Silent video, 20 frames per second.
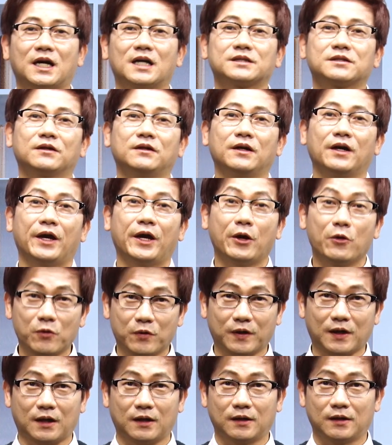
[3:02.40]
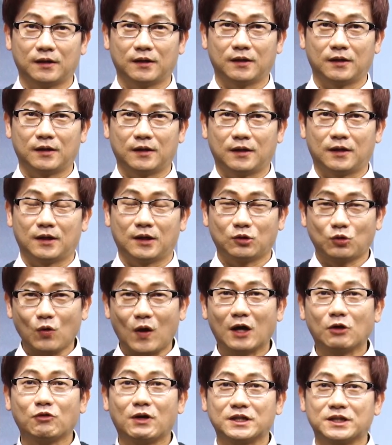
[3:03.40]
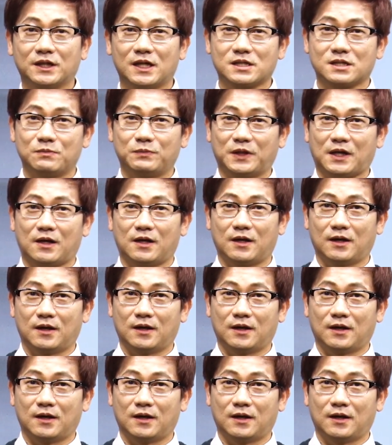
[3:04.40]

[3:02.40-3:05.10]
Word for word: 가서 해오거나또 하루가 지났습니다.